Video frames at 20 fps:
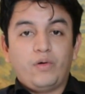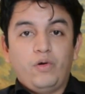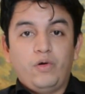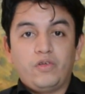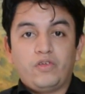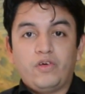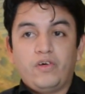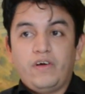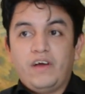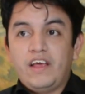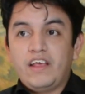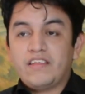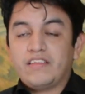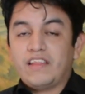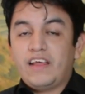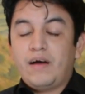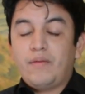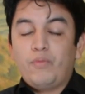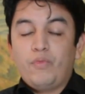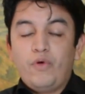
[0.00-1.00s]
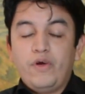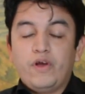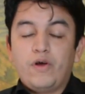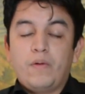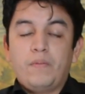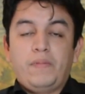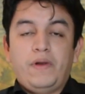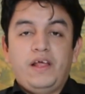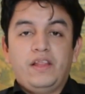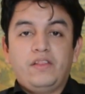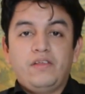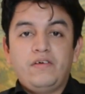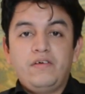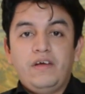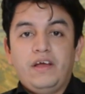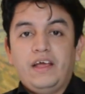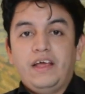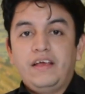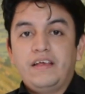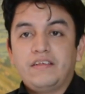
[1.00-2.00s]
curso está muy
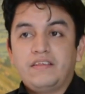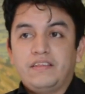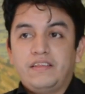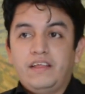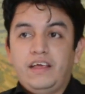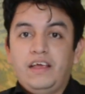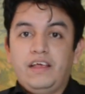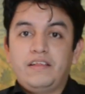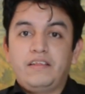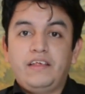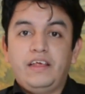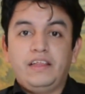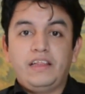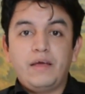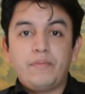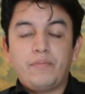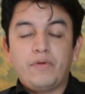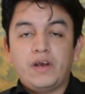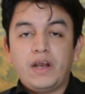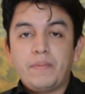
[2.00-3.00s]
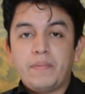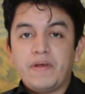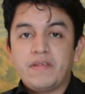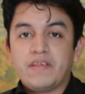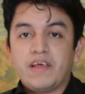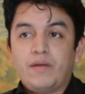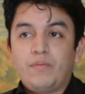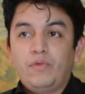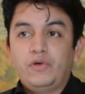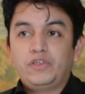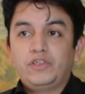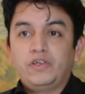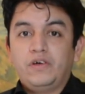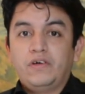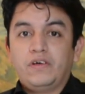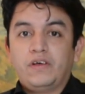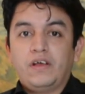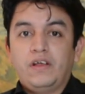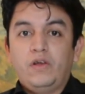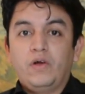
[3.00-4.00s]
completo, este, sí te pone a pensar
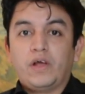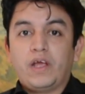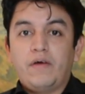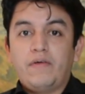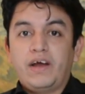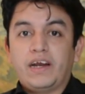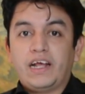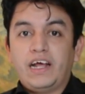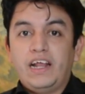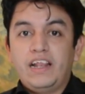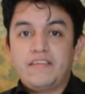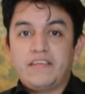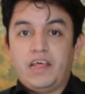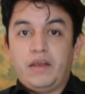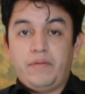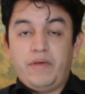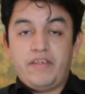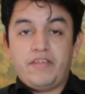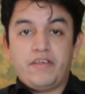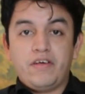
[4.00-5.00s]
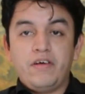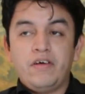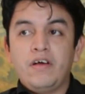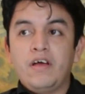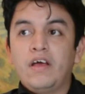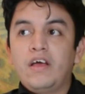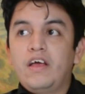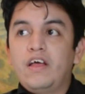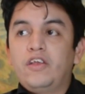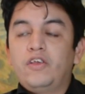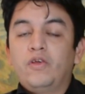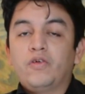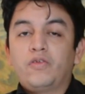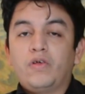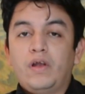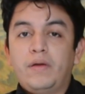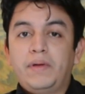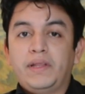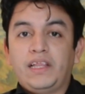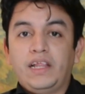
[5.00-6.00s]
mucho lo que abarca el servicio, no
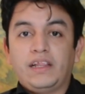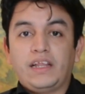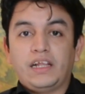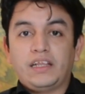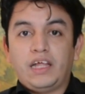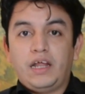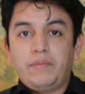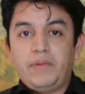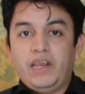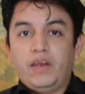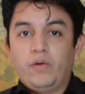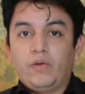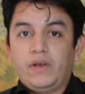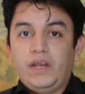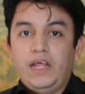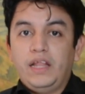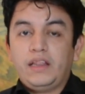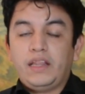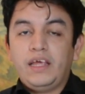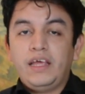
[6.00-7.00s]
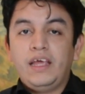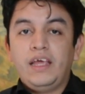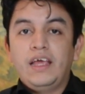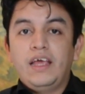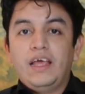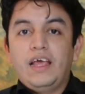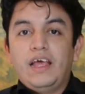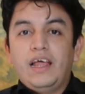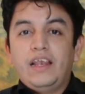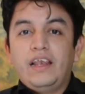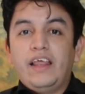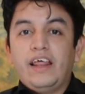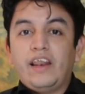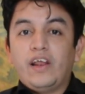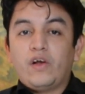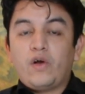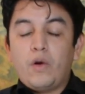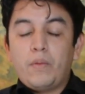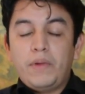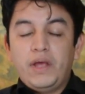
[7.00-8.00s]
solamente el tratar bien a un cliente. Le
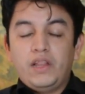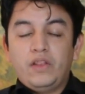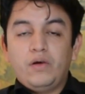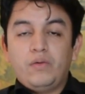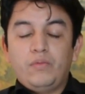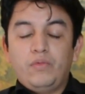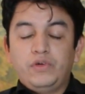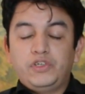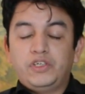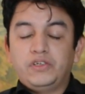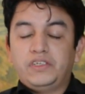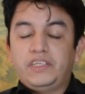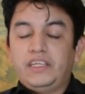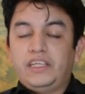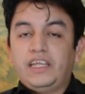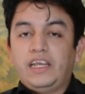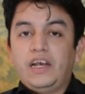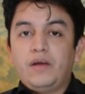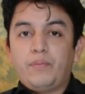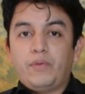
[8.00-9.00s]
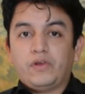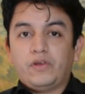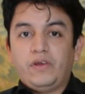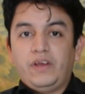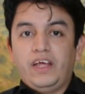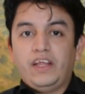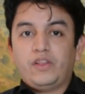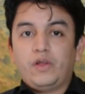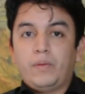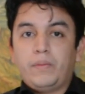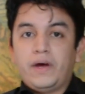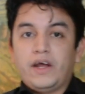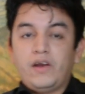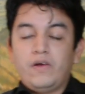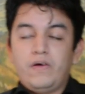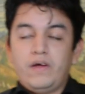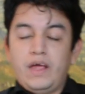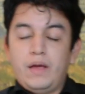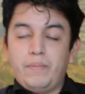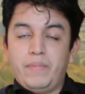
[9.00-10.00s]
recomiendo mucho si tienen la oportunidad de
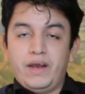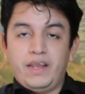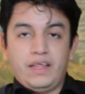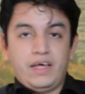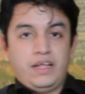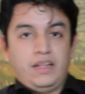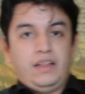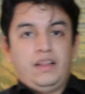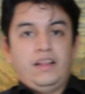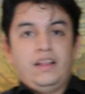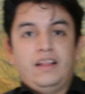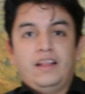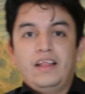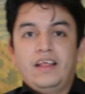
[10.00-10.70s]
tomarlo, en verdad